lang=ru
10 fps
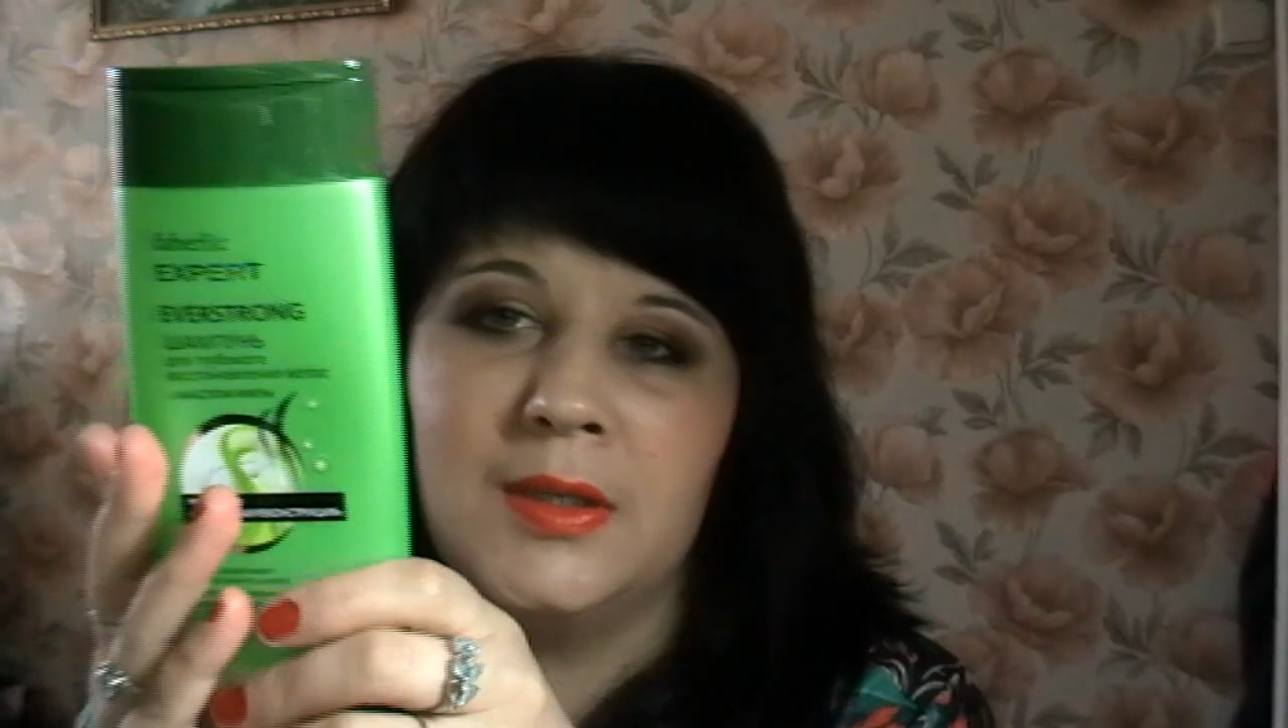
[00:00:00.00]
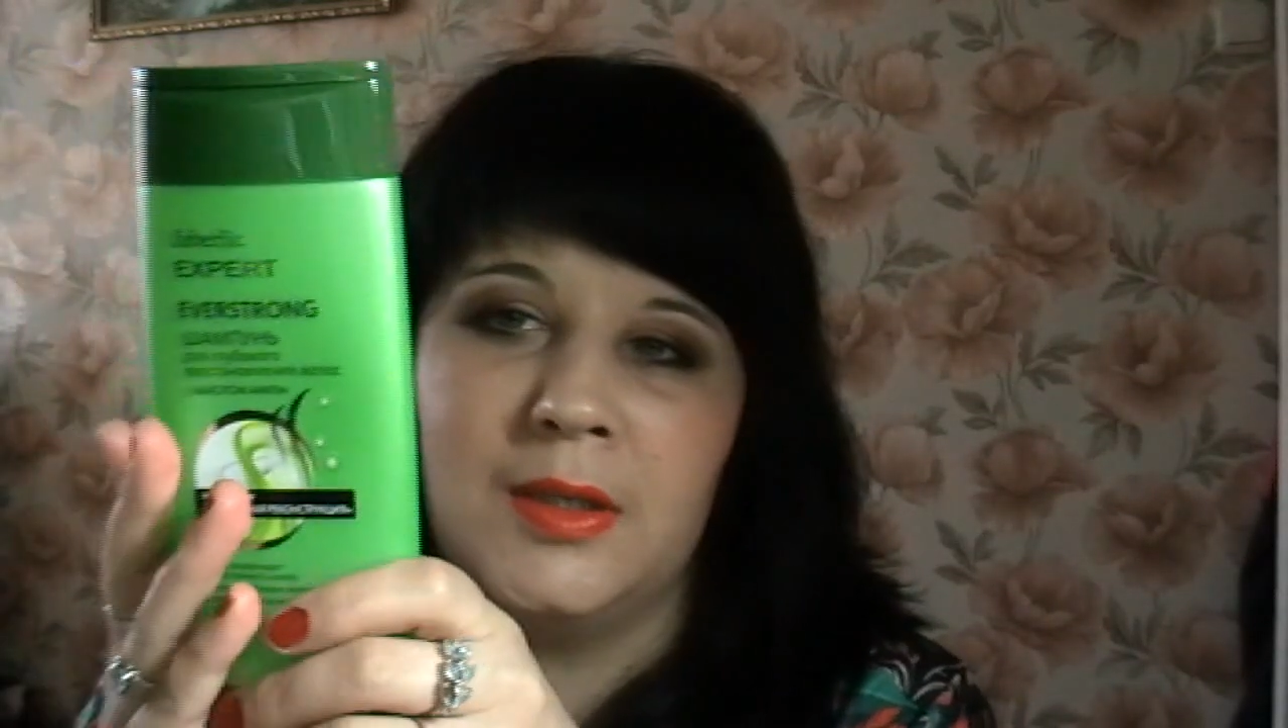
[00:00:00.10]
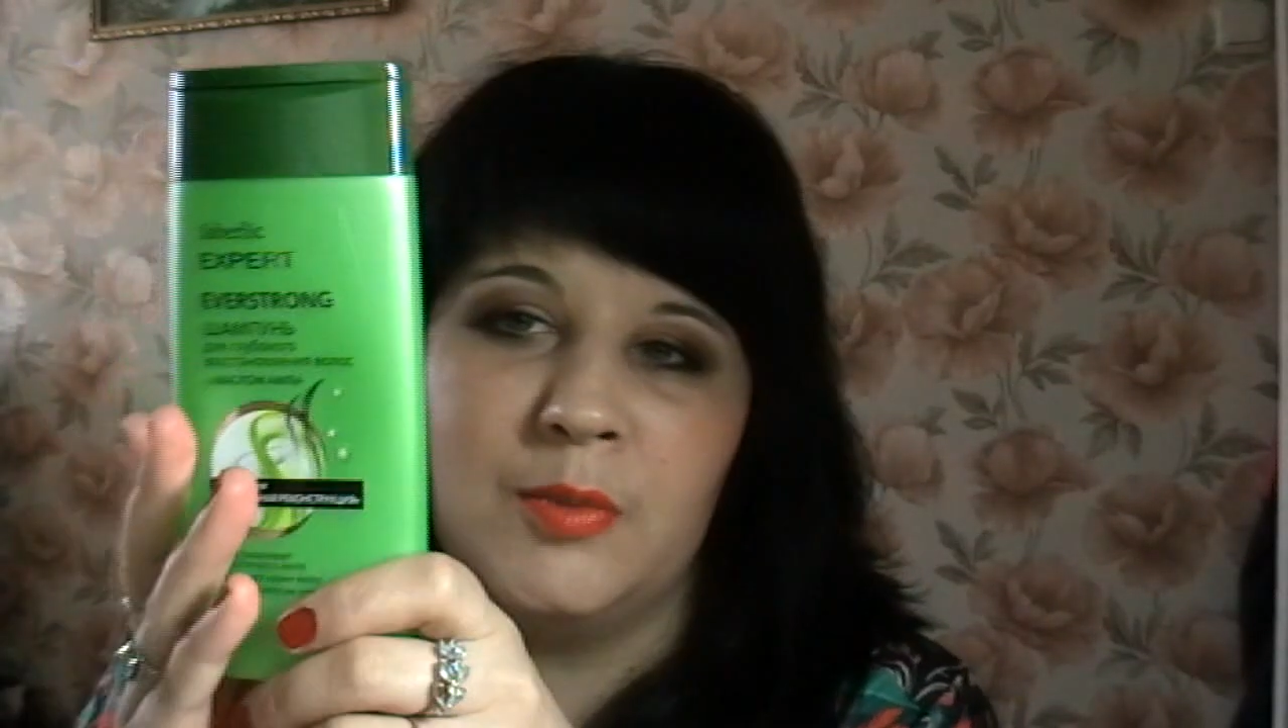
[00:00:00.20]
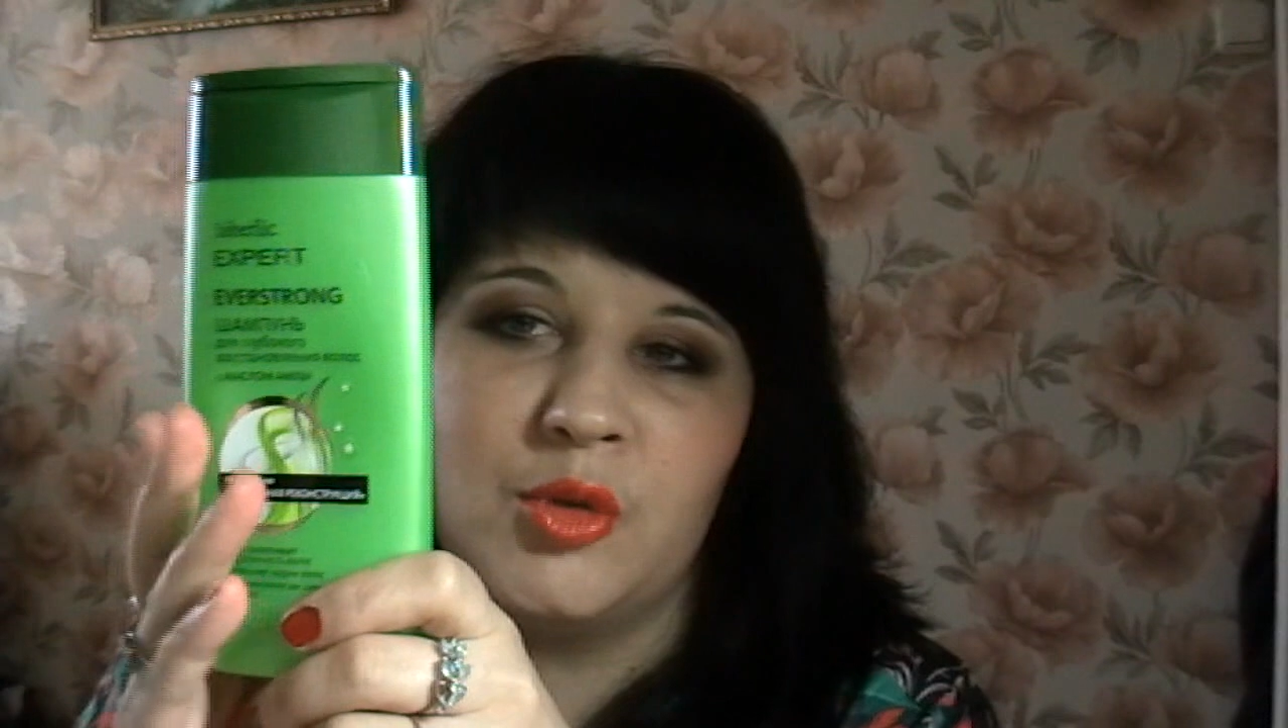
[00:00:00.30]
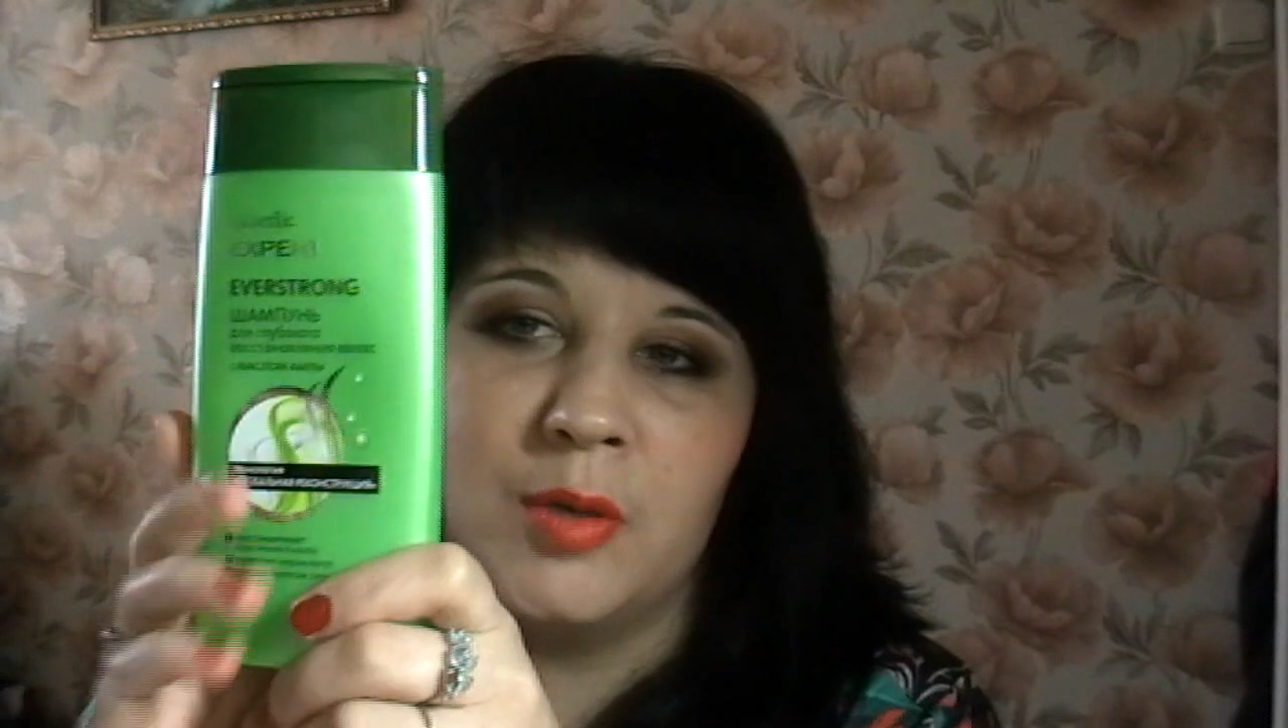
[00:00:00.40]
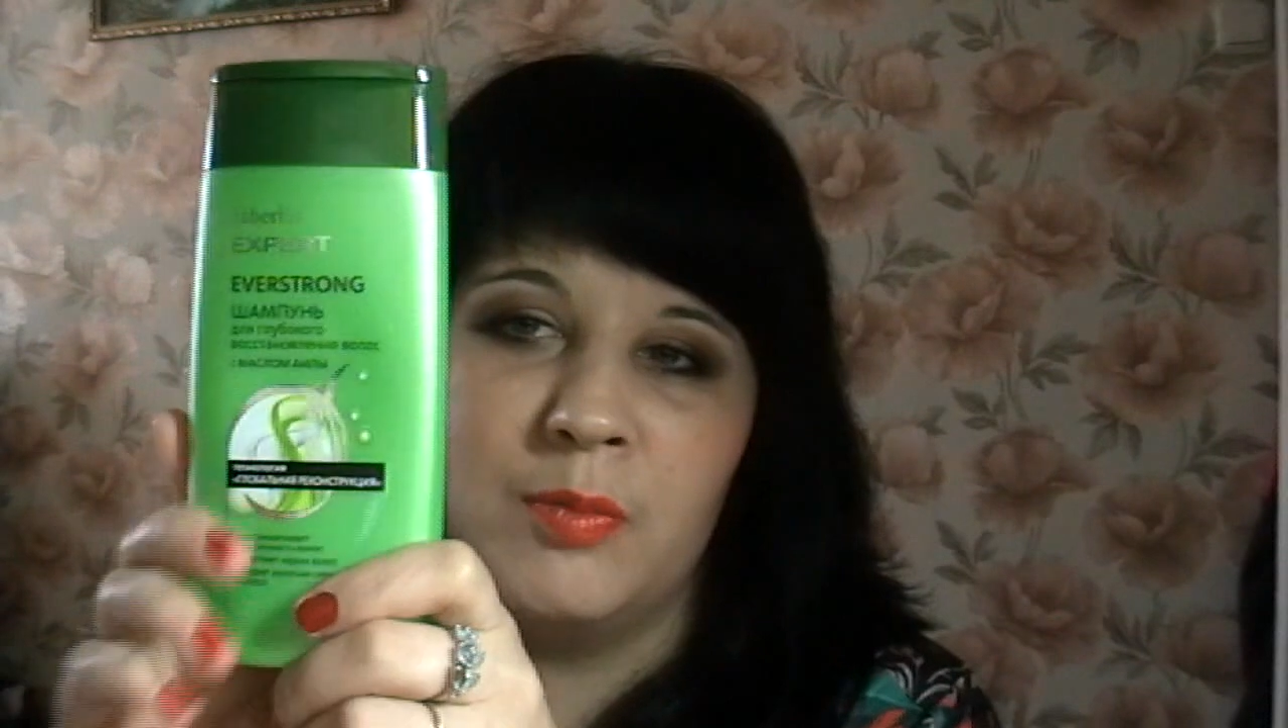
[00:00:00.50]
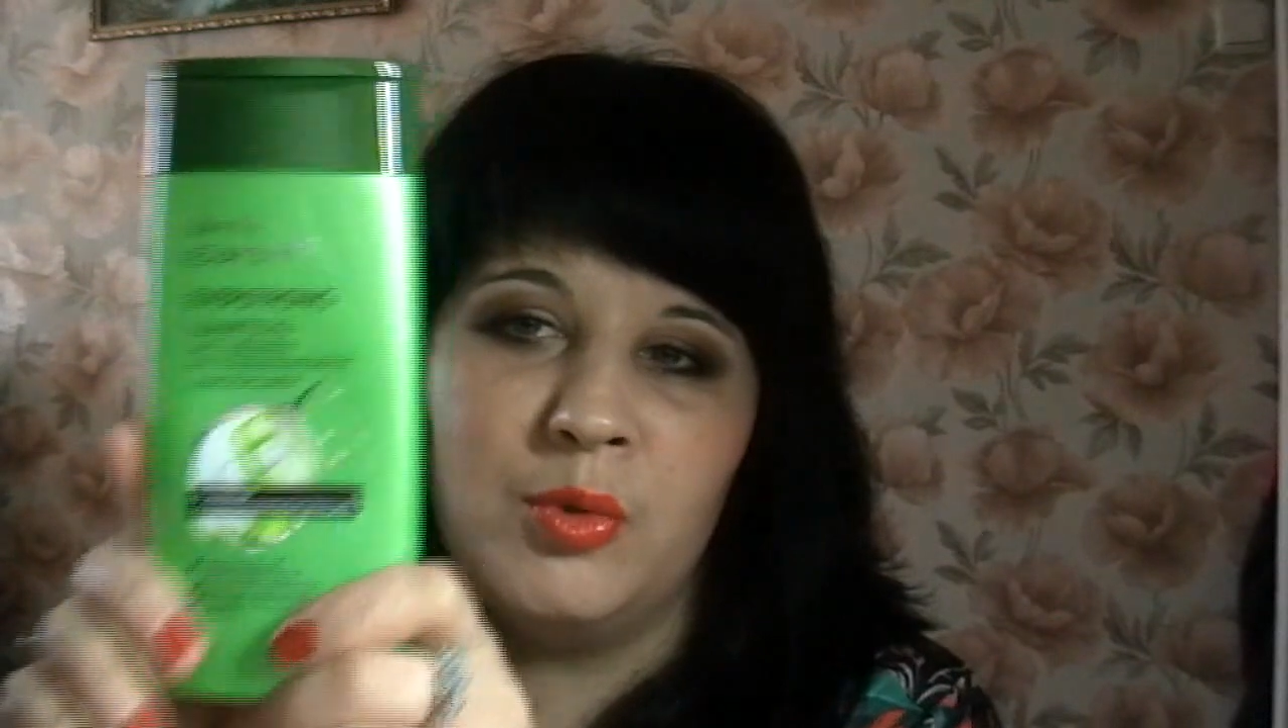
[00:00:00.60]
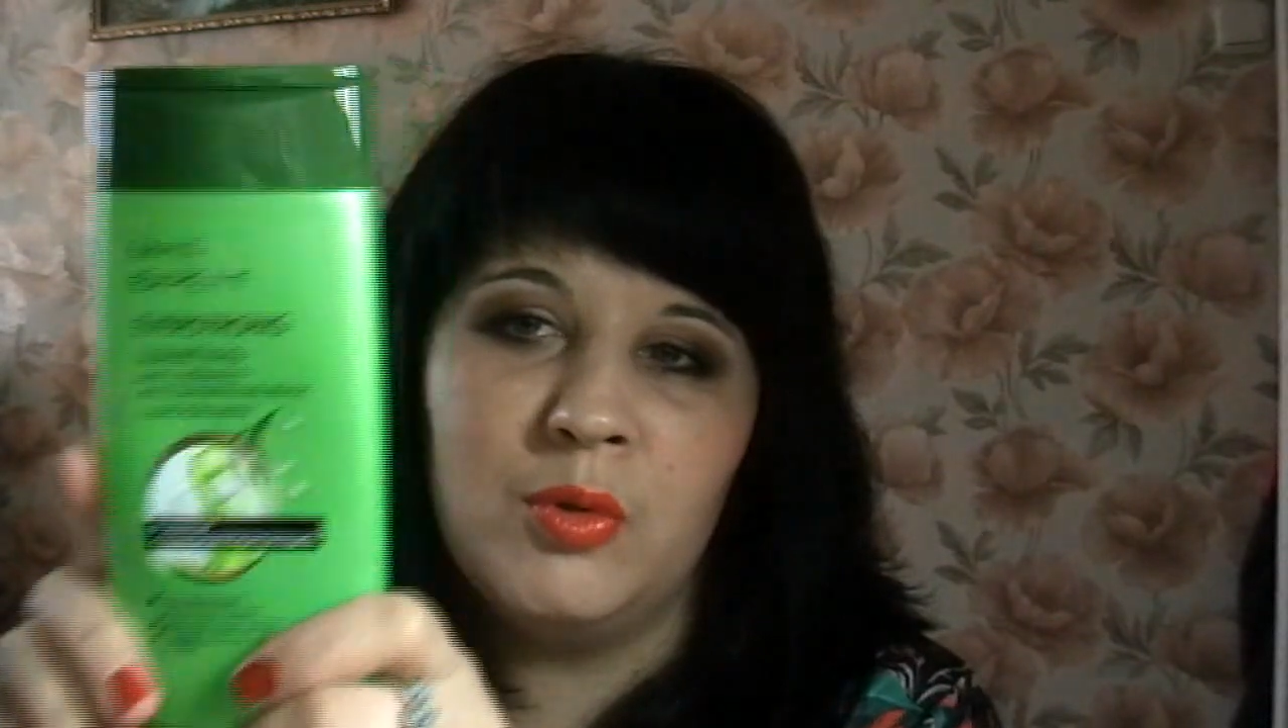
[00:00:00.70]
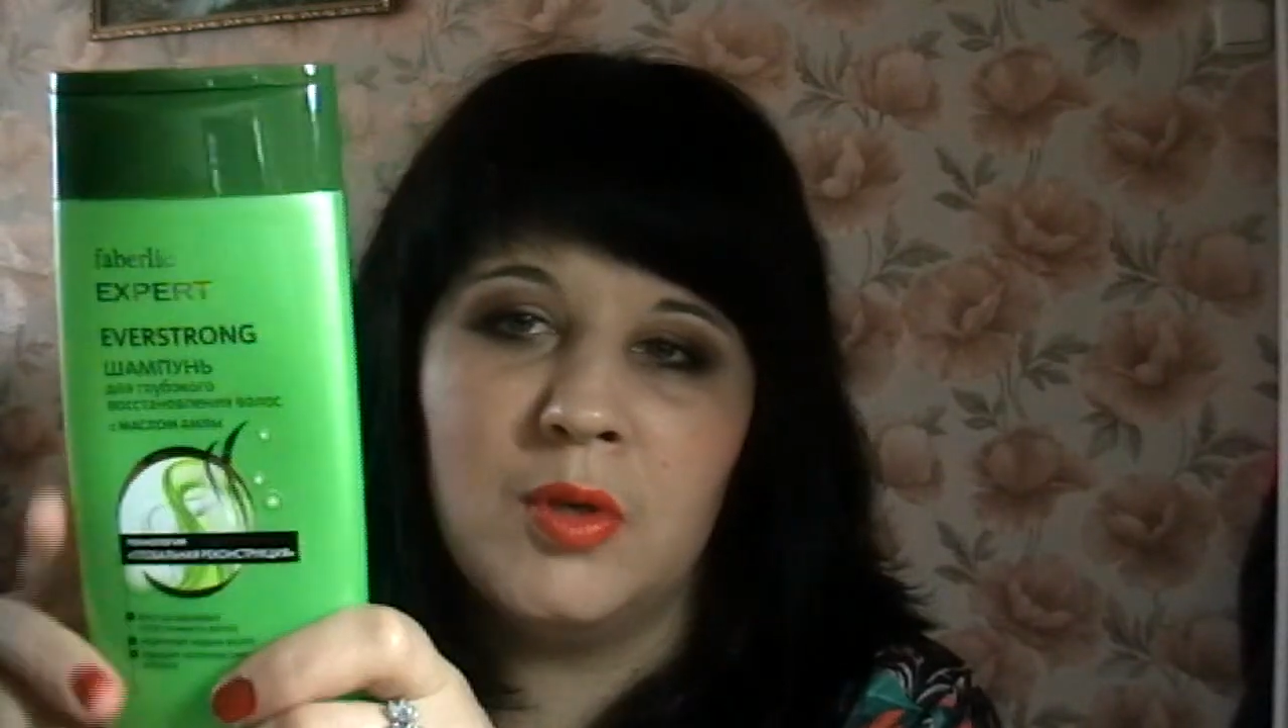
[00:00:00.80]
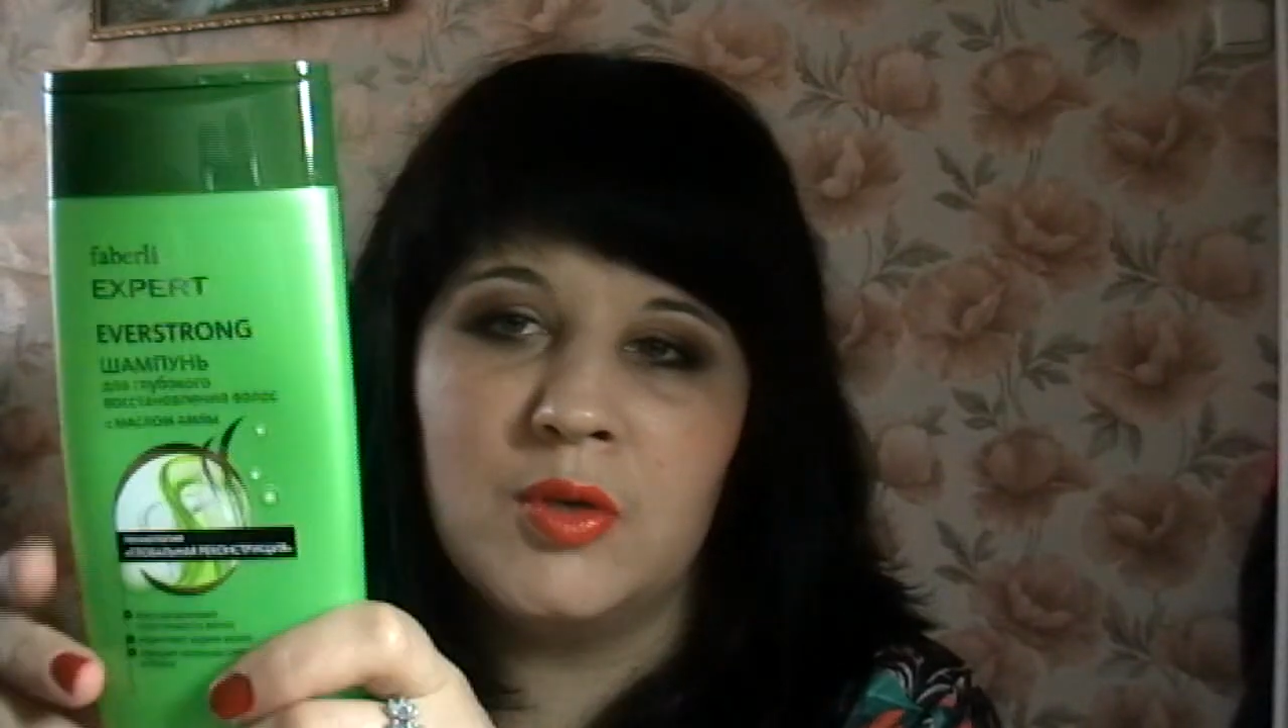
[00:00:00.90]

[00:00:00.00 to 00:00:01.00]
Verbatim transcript: этому шампуню.